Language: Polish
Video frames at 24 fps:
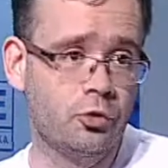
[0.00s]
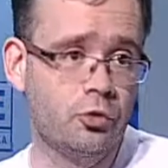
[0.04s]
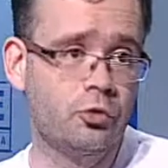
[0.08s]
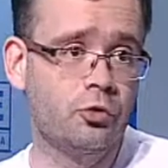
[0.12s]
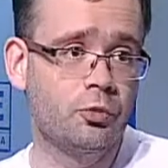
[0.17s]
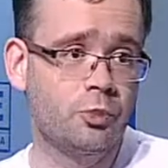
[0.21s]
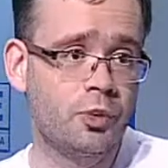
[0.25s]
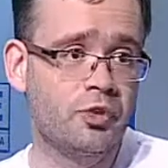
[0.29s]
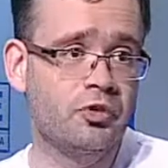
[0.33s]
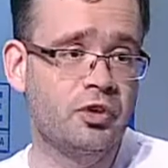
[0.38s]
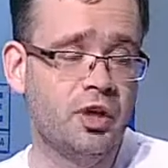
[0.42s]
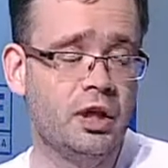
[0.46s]

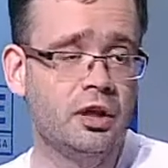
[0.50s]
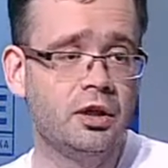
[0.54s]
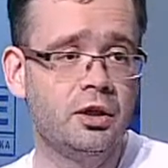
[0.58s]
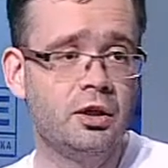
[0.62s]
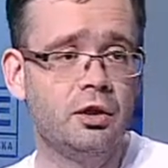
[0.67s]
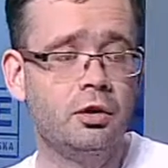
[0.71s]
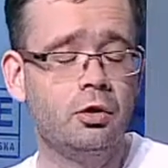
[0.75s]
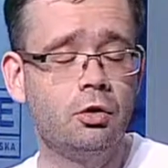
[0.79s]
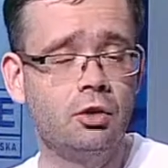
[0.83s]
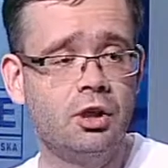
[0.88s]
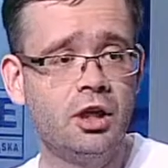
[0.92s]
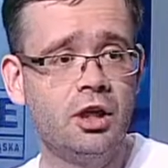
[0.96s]

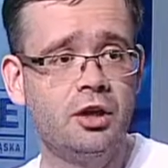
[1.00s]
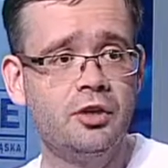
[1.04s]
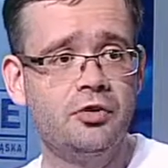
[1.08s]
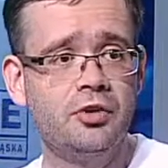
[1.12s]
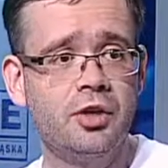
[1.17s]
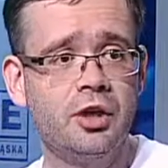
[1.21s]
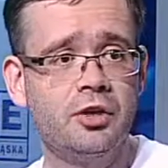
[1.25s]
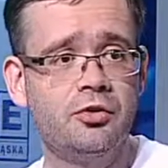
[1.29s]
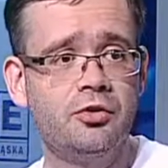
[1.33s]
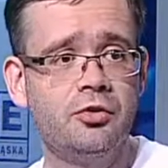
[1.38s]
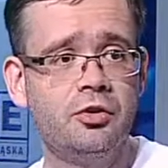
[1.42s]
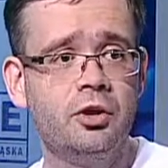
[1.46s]
specjalnej
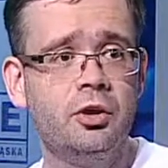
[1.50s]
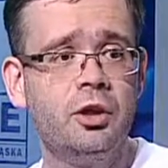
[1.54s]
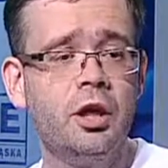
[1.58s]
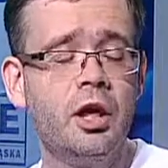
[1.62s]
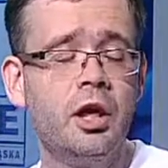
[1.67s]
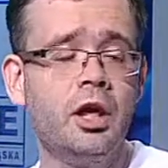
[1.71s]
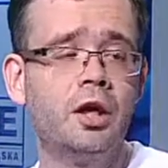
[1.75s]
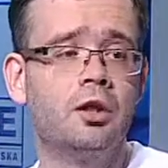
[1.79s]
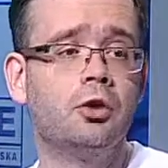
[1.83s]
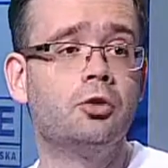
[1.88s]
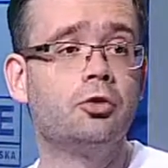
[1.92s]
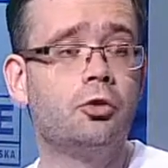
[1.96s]
organizacji,
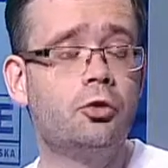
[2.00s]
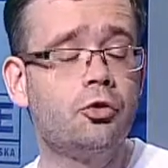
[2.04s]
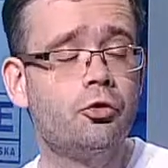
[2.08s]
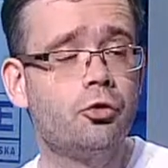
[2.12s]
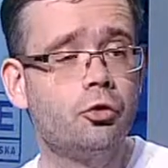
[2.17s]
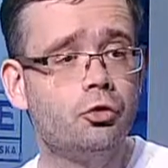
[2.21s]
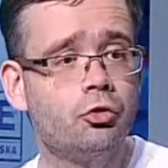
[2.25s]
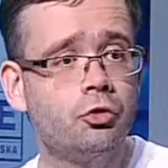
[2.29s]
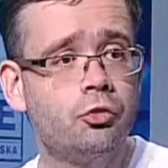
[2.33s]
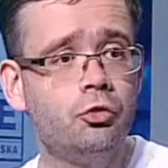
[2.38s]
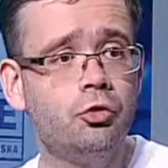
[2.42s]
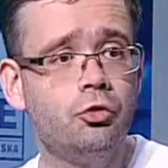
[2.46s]
no to jest
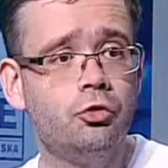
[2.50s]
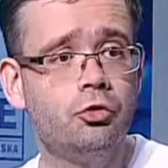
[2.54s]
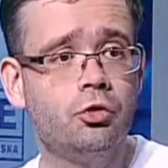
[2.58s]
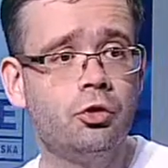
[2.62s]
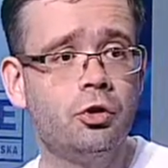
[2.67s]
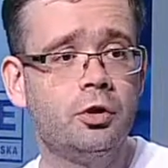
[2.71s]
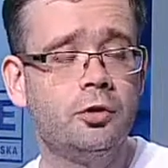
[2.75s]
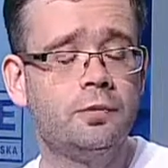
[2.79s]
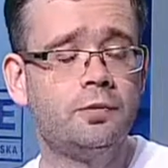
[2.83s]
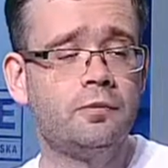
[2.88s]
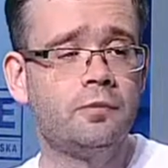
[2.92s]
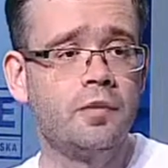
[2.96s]

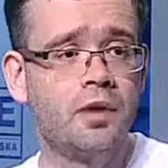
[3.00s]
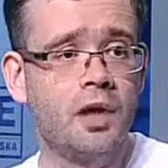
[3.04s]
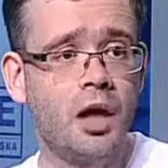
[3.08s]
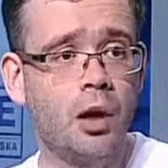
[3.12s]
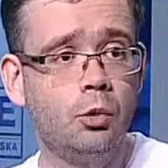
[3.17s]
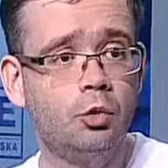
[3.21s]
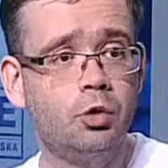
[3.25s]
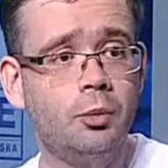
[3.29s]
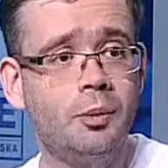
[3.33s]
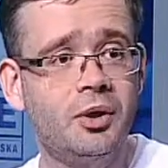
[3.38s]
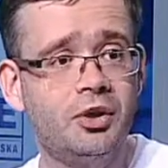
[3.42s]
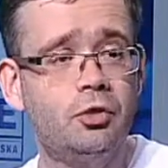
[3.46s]
oczywiście
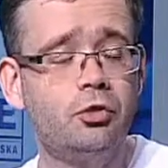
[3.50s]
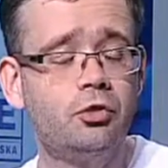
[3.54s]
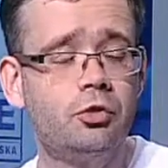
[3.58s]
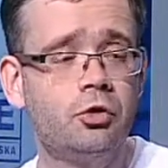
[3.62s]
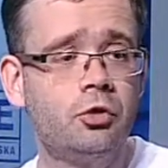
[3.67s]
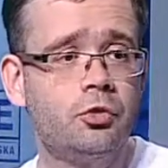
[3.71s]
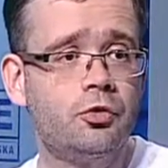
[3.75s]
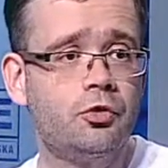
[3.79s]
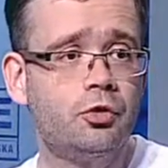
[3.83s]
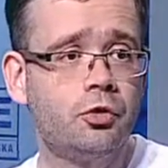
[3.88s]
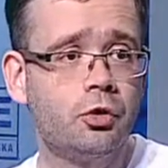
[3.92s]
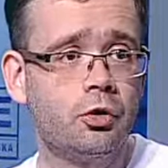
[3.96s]

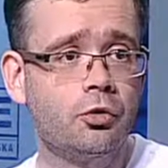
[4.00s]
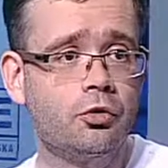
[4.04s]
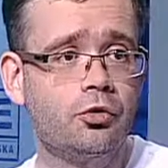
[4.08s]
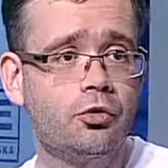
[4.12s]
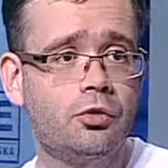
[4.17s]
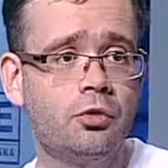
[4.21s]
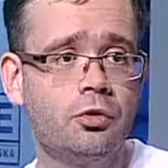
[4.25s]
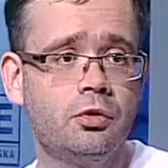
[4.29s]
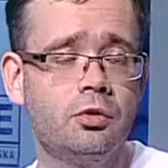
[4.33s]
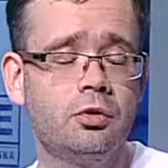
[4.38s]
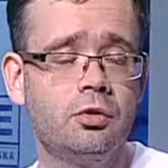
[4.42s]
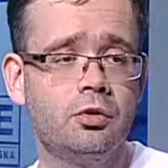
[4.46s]
automatyczny
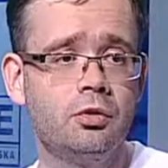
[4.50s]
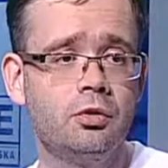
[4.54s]
wzrost y,